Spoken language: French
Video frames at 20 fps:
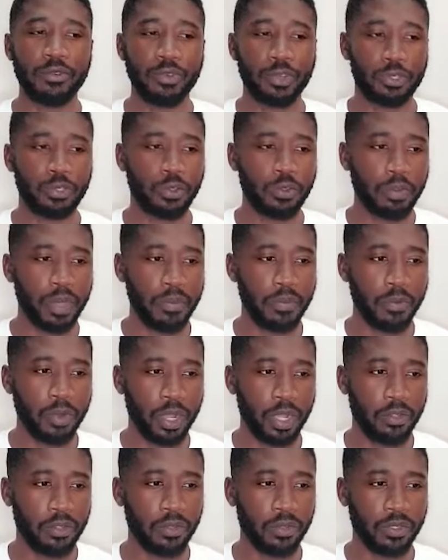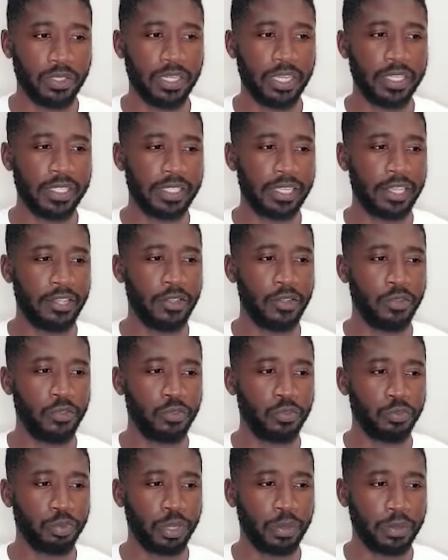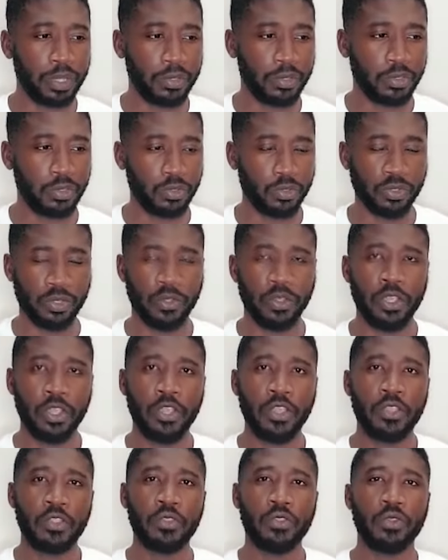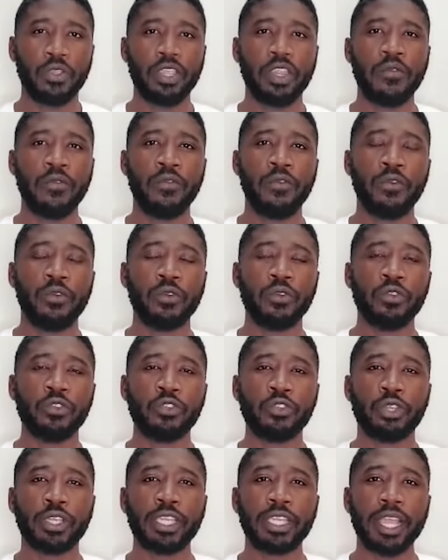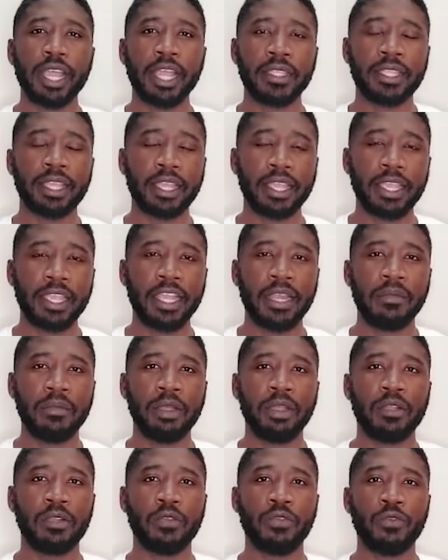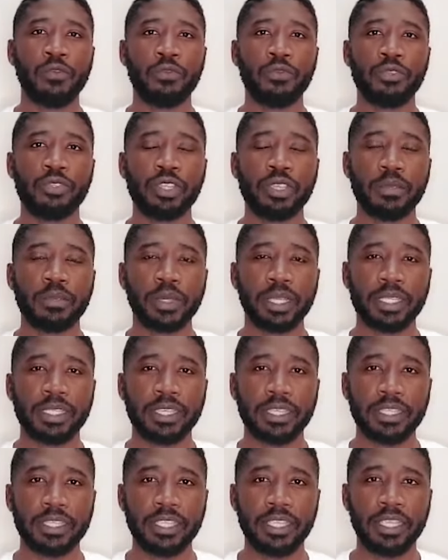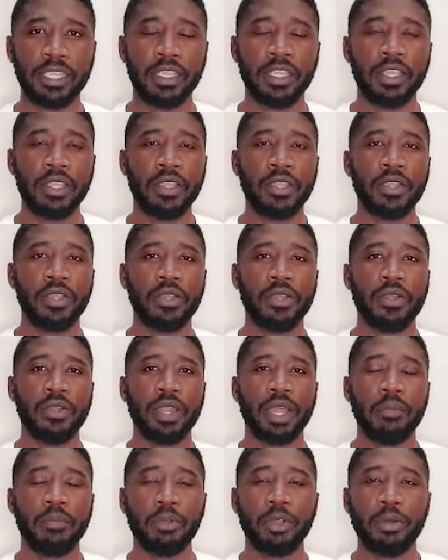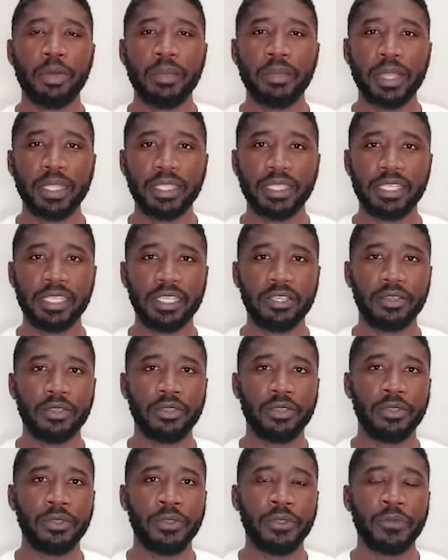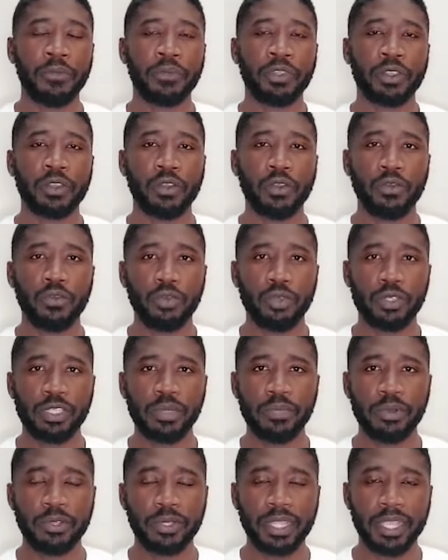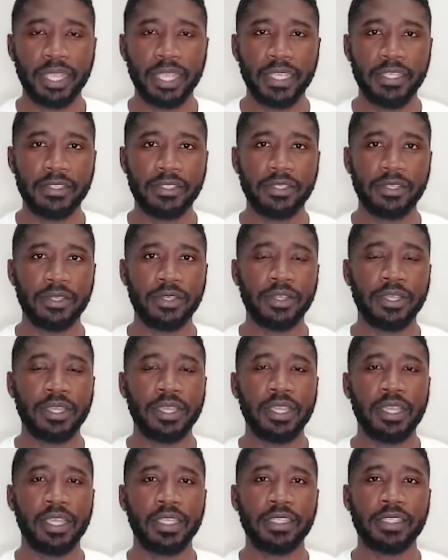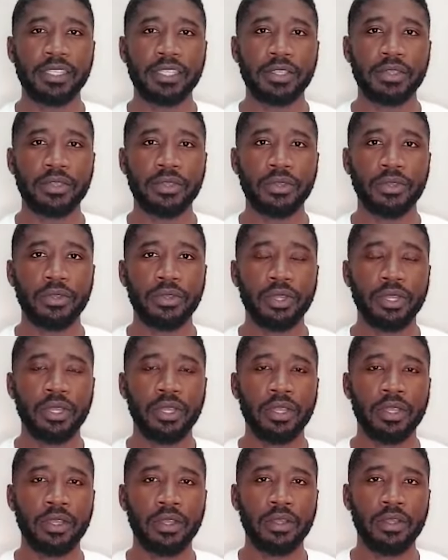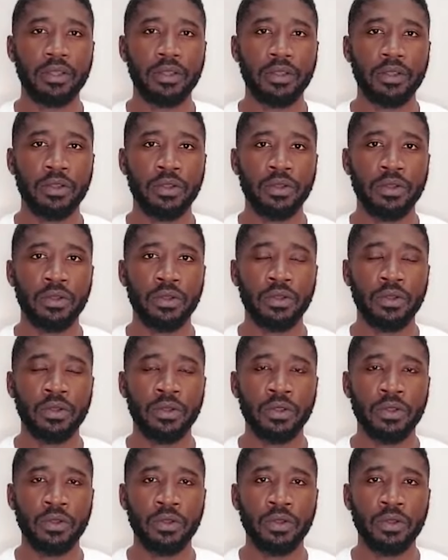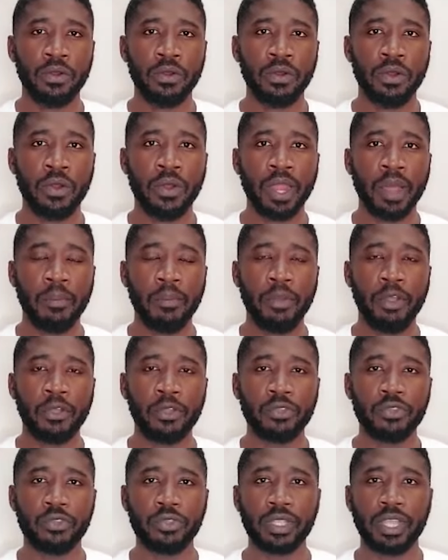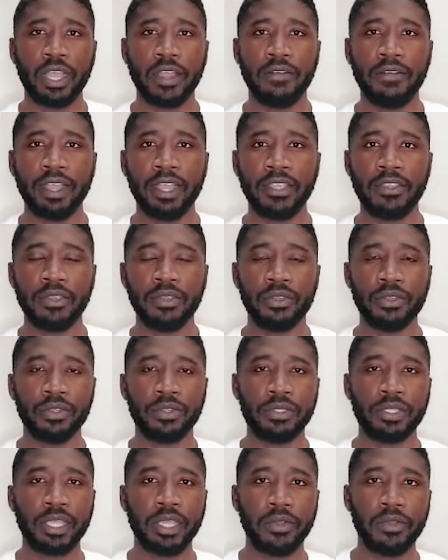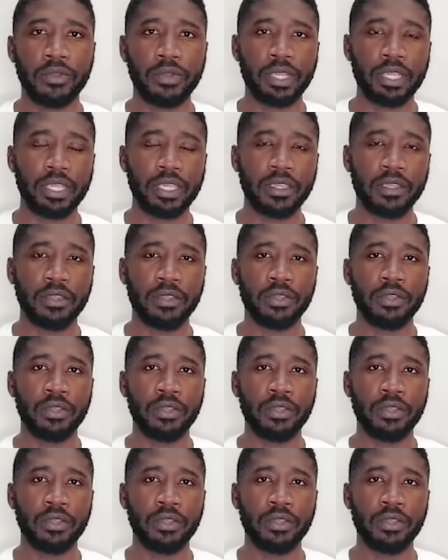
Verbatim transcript: votre mémoire. Donc ça, c'est une première chose. Donc il faut, le jury attend également que vous puissiez présenter la problématique, euh, vos hypothèses ainsi que euh, euh, l'apport du travail théorique